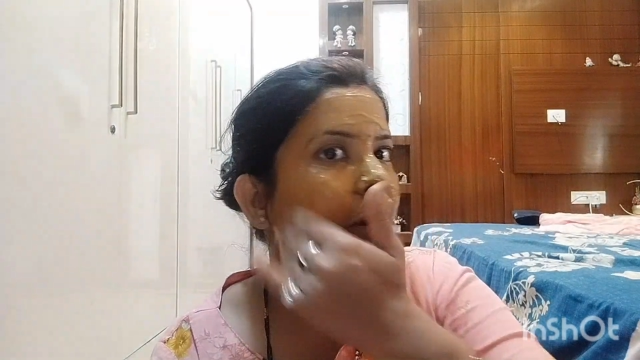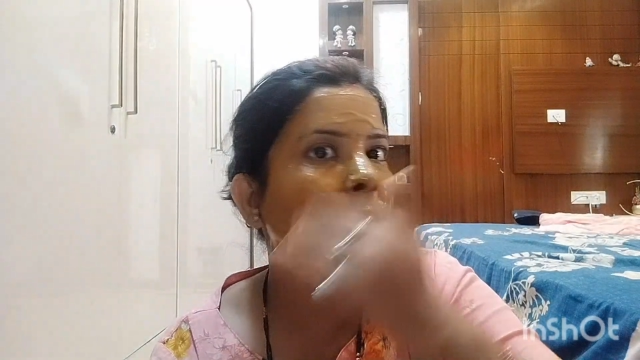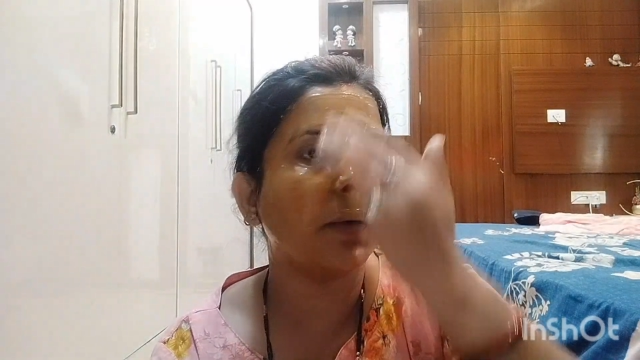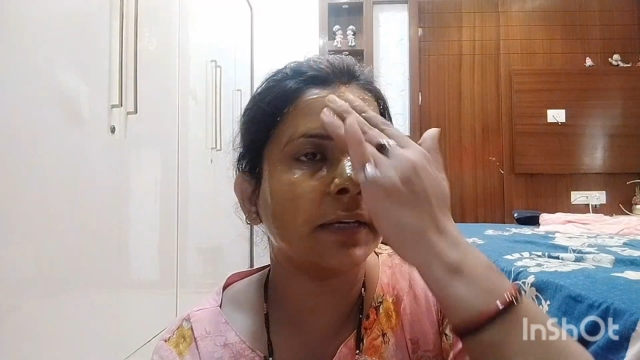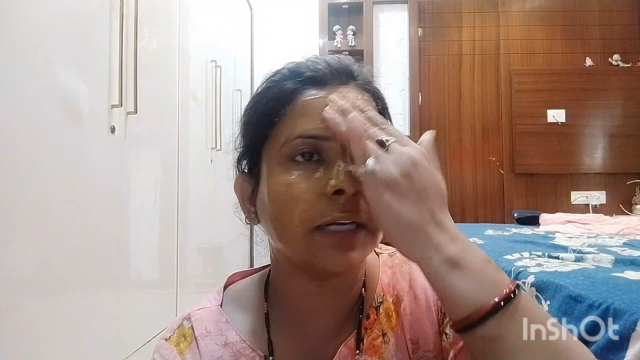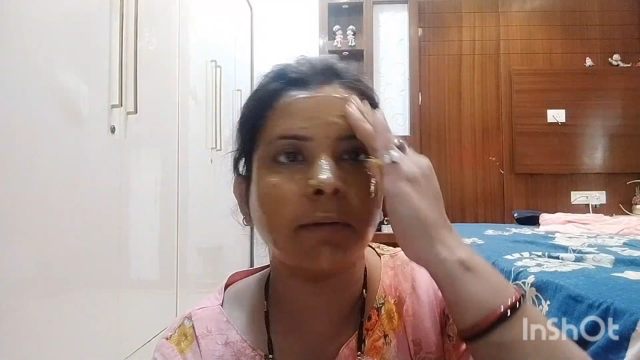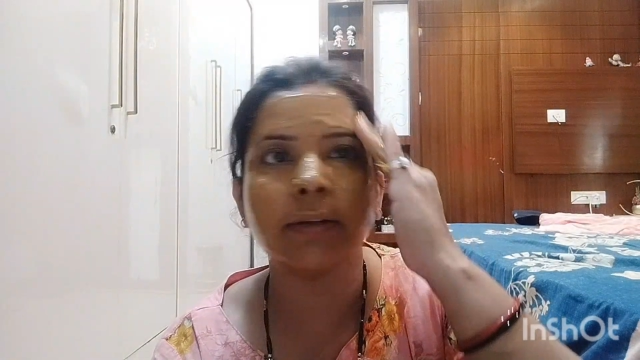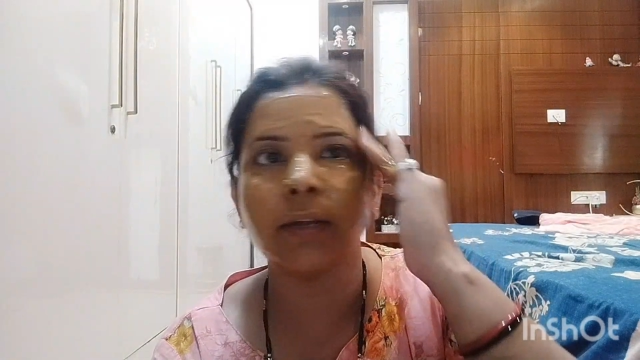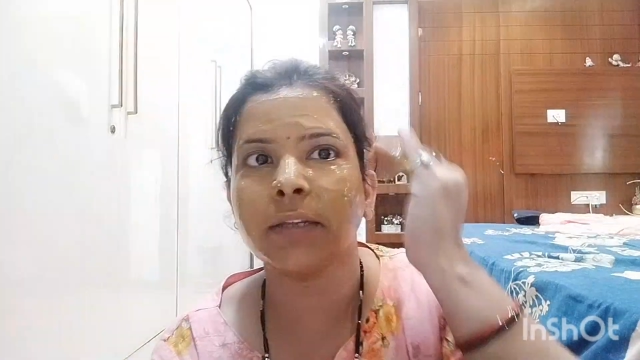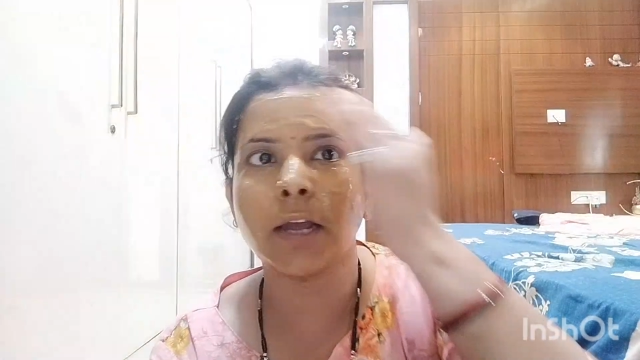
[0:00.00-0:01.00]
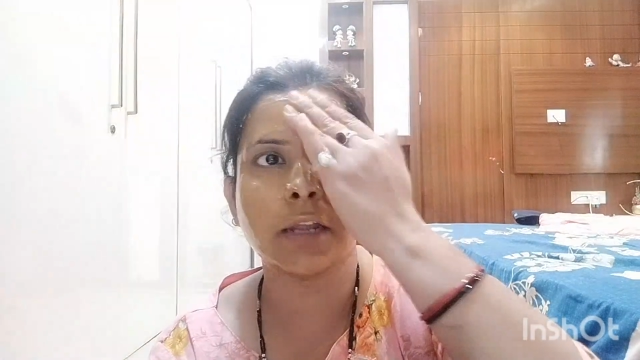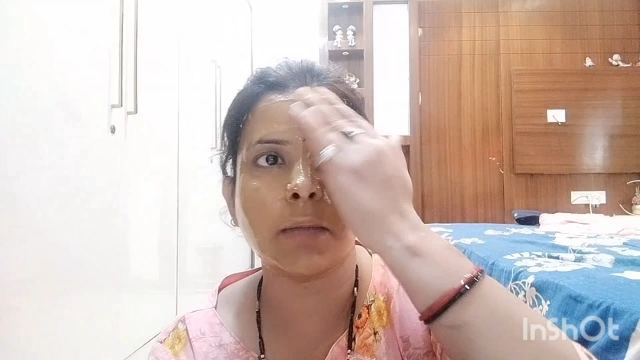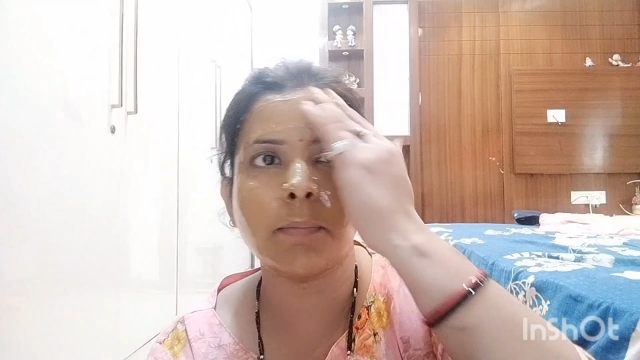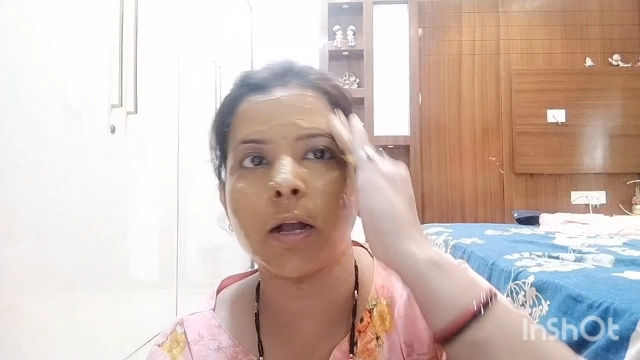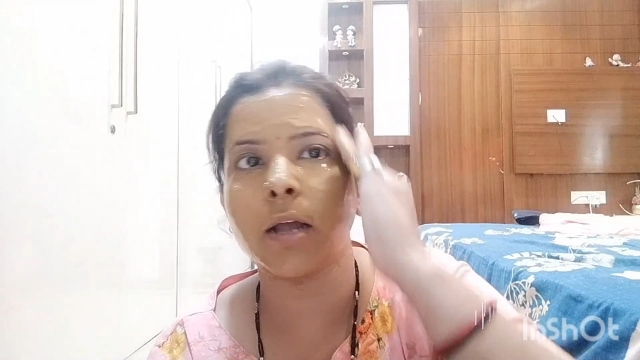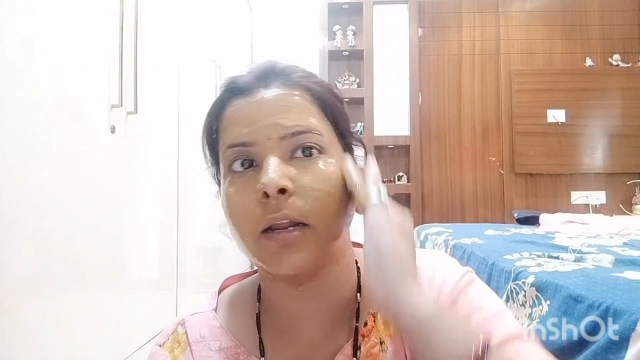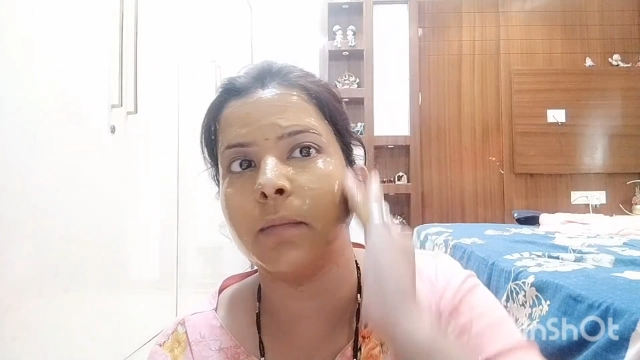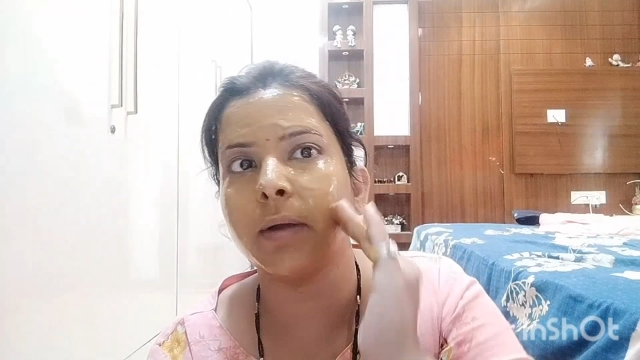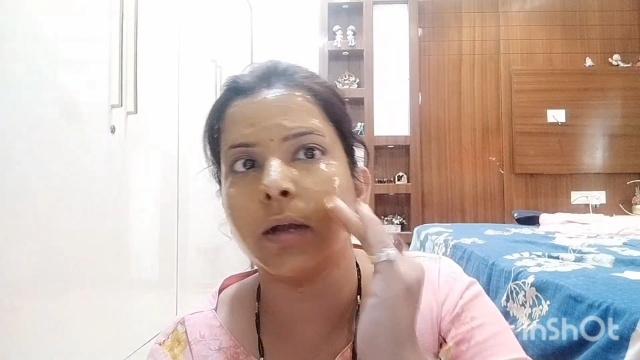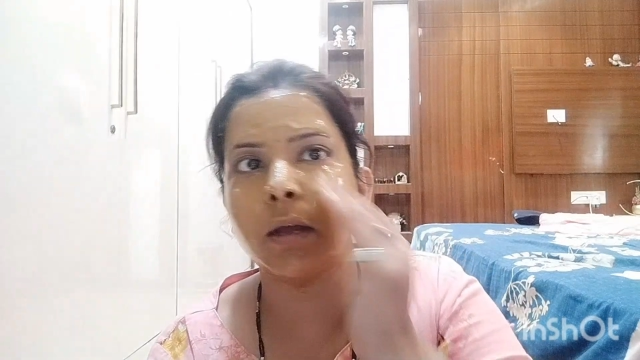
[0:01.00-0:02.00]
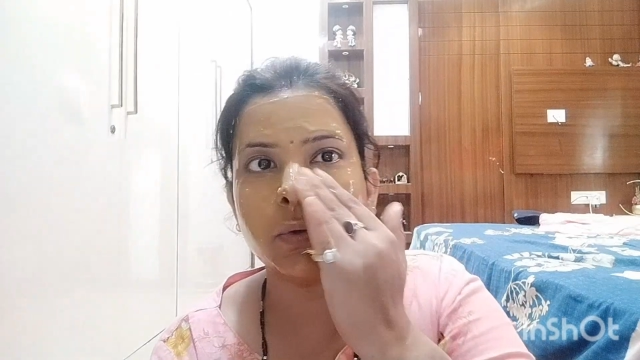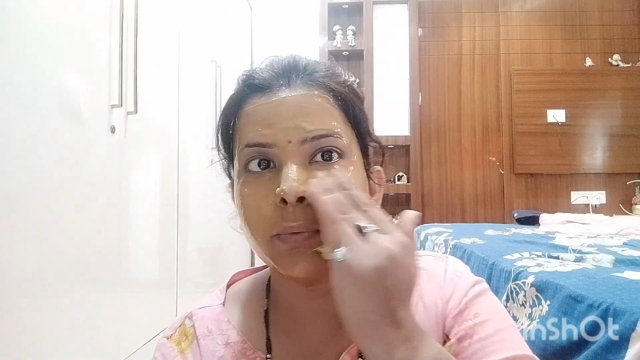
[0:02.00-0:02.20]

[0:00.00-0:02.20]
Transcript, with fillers: किसी को अप्लाई करके देखा था गाइस तो फिर